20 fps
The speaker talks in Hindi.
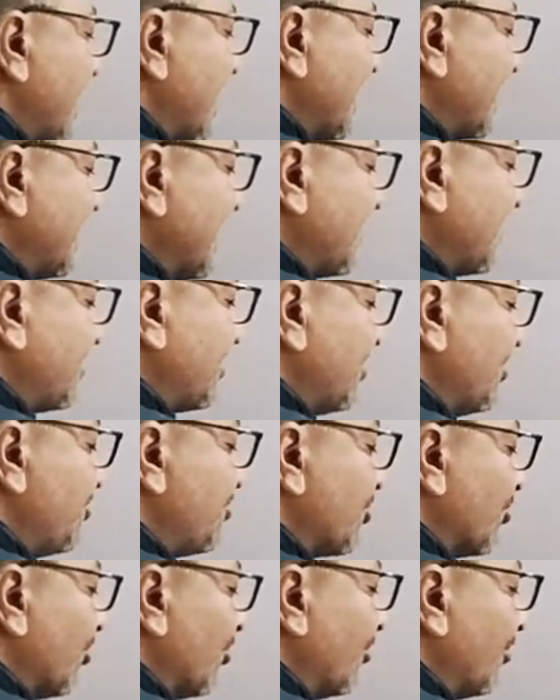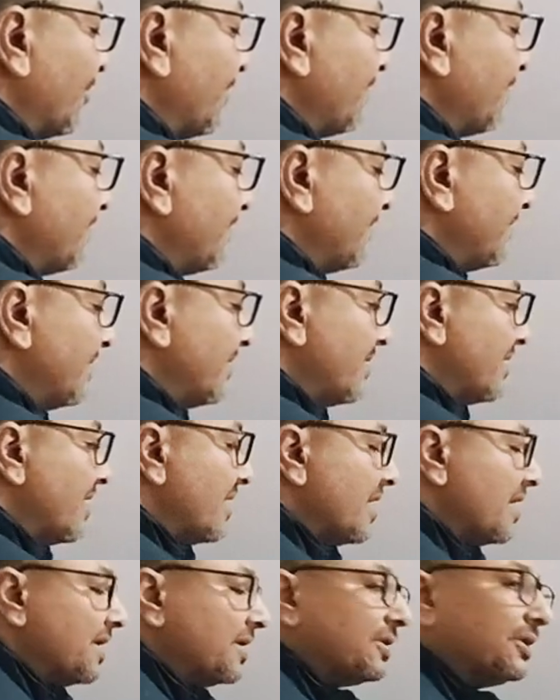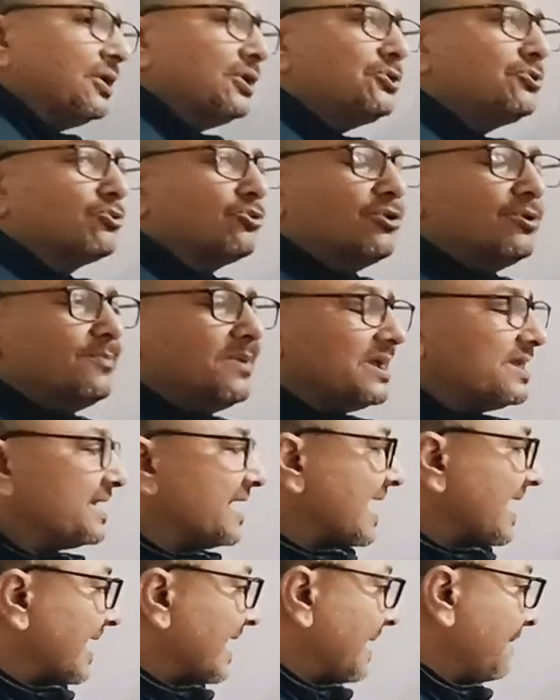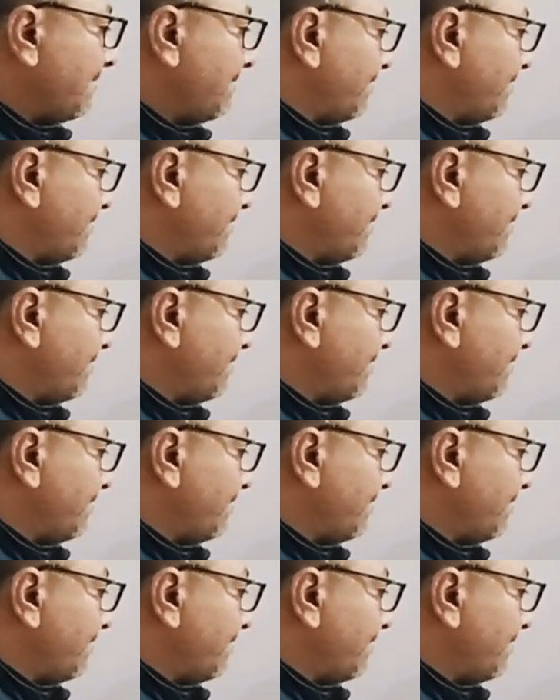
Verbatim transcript: आ गया कीटोन कीटोन में क्या है